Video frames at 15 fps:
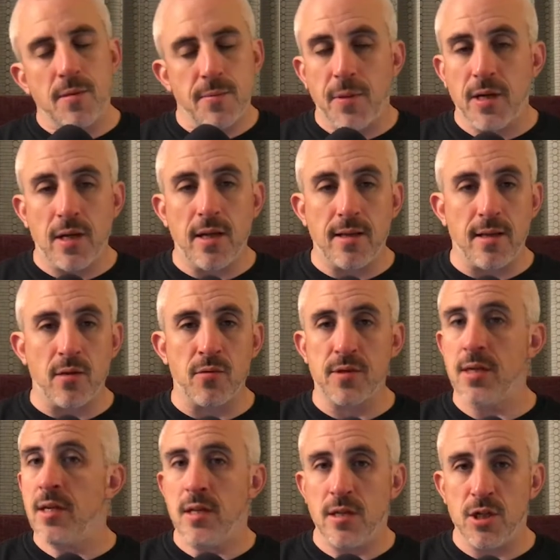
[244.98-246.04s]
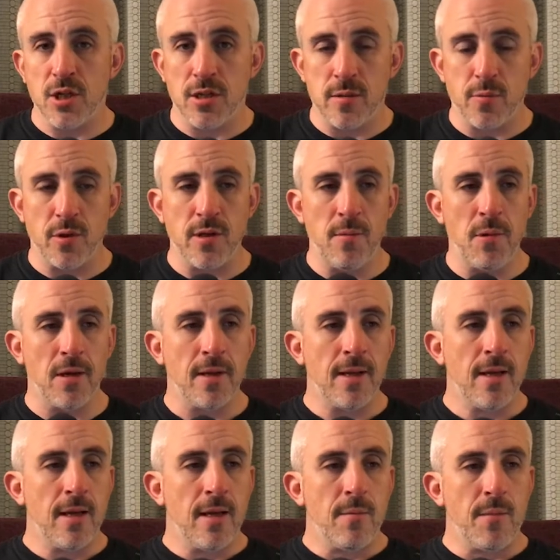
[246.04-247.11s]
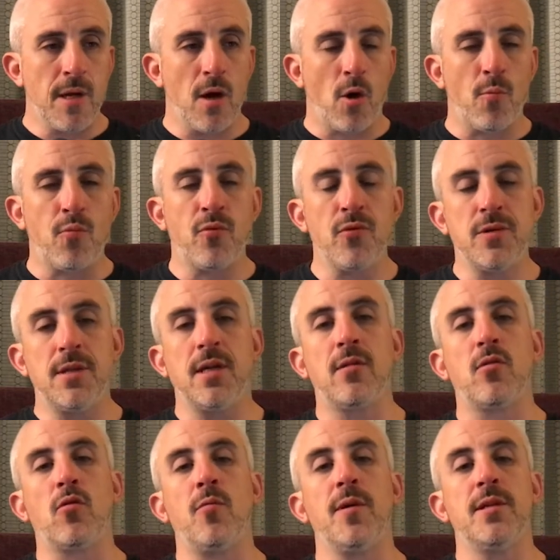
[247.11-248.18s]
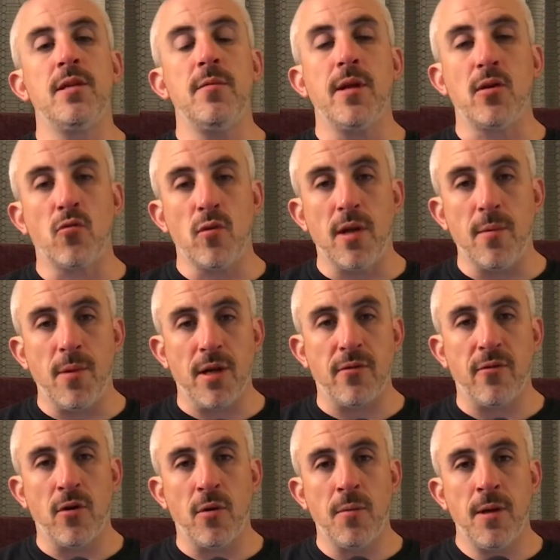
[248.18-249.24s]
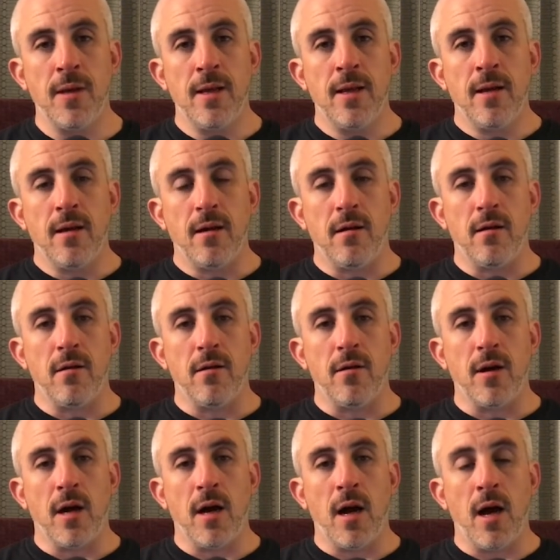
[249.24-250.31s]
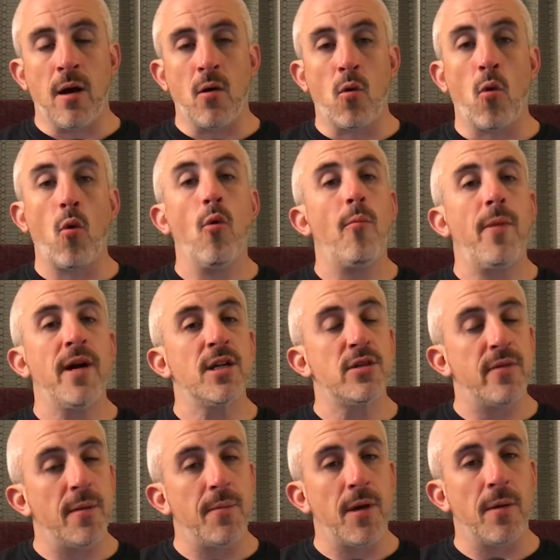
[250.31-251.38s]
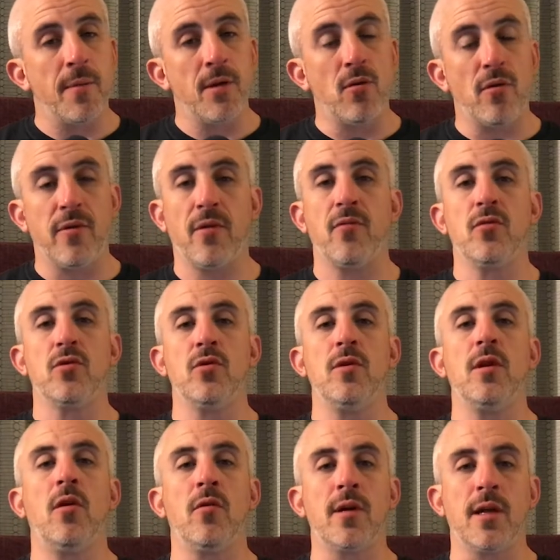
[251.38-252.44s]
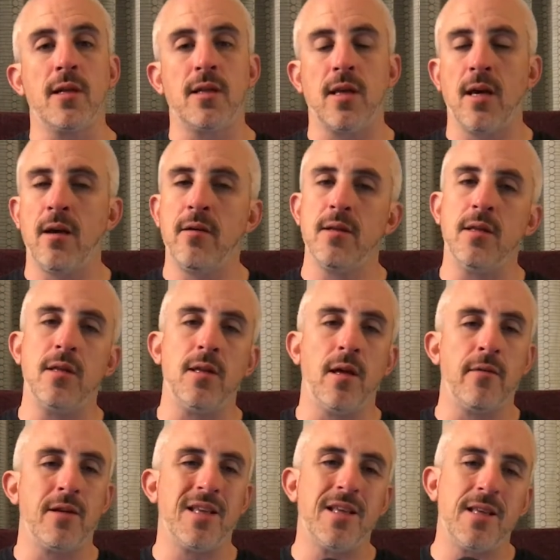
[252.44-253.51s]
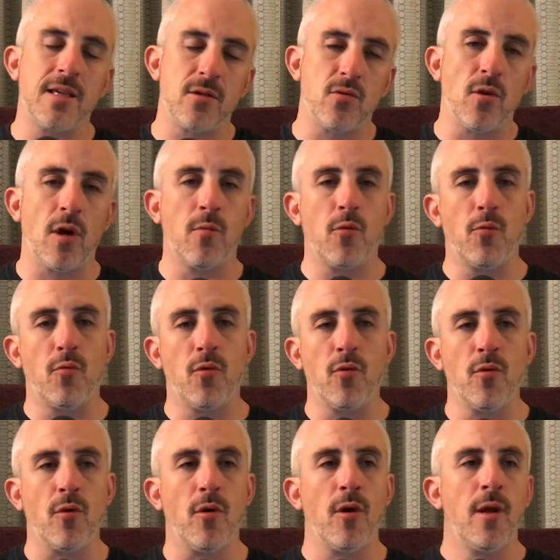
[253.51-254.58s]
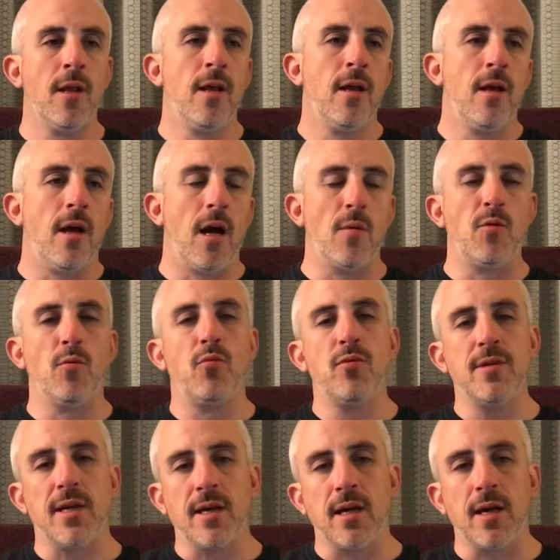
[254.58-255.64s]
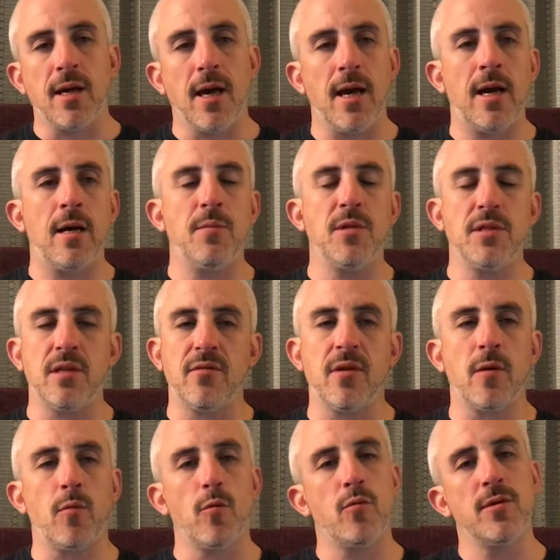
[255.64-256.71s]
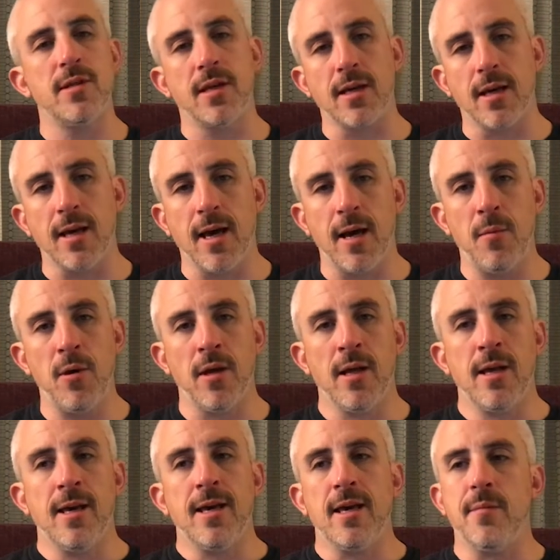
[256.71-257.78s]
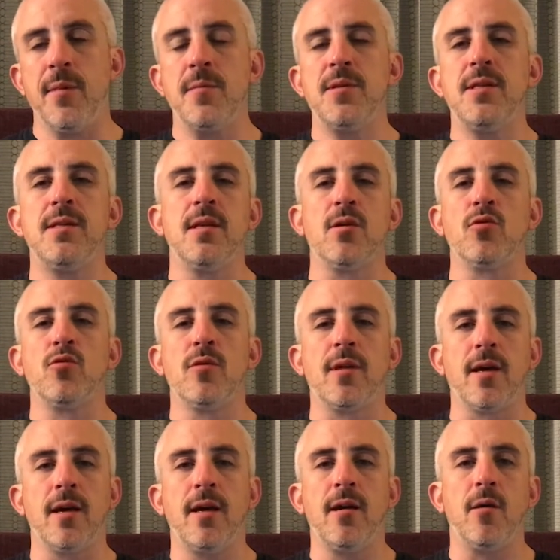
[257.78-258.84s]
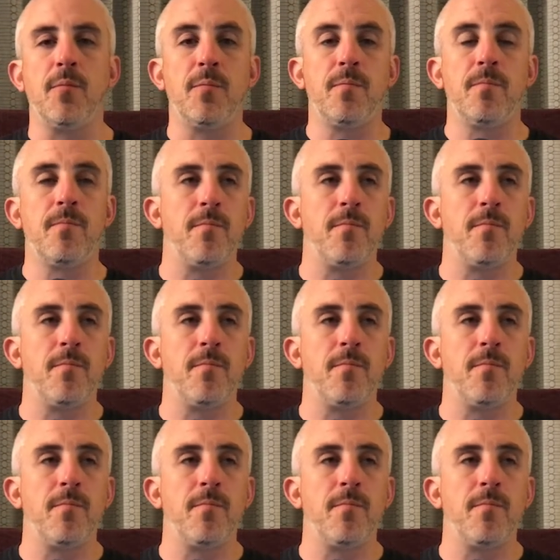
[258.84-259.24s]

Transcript: c'est pas qu'il a été annoncé, il est déjà disponible, mais en plus d'être compatible avec toutes les plateformes, euh, un gros patch va permettre de le faire fonctionner en 4K avec des textures un peu plus, euh, un peu plus agréables, des effets un peu plus agréables, et même si c'est un jeu très